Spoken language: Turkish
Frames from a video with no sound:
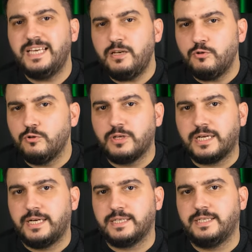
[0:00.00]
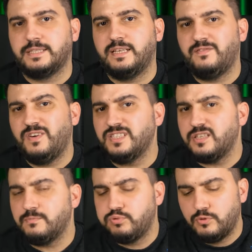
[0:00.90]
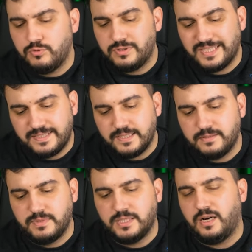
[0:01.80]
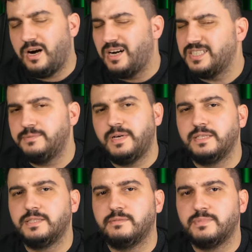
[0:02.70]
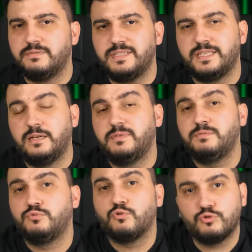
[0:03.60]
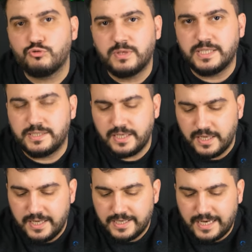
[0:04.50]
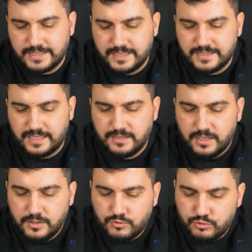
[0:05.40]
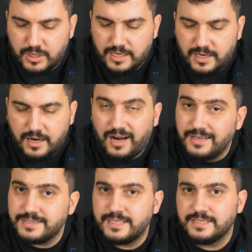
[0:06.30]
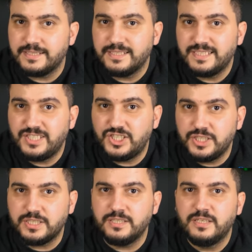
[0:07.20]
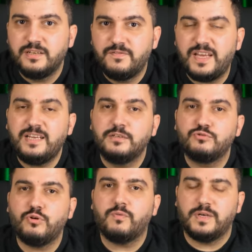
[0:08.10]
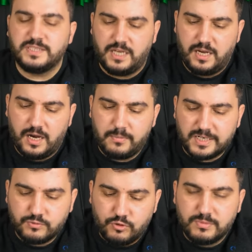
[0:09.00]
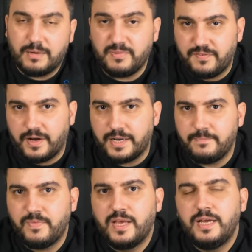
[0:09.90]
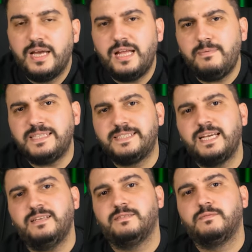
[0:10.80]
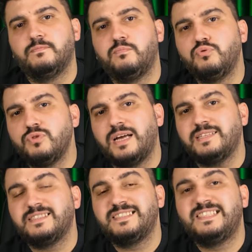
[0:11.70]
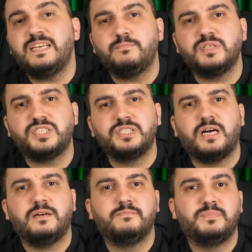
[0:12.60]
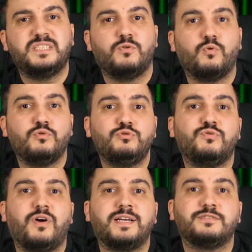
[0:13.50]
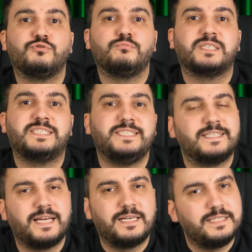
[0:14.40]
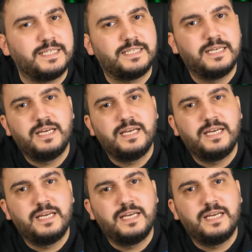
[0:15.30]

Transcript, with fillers: Genel olarak arkadaşlar OneShot Pro'nun tasarımı, RGB aydınlatması vesaire benim çok hoşuma gitti. Gerçekten güzel, hassas, şık ve çok fazla abartı olmayan bir fare. Elbette bunlar tek başına bir oyuncu faresi olmak için yeterli değil.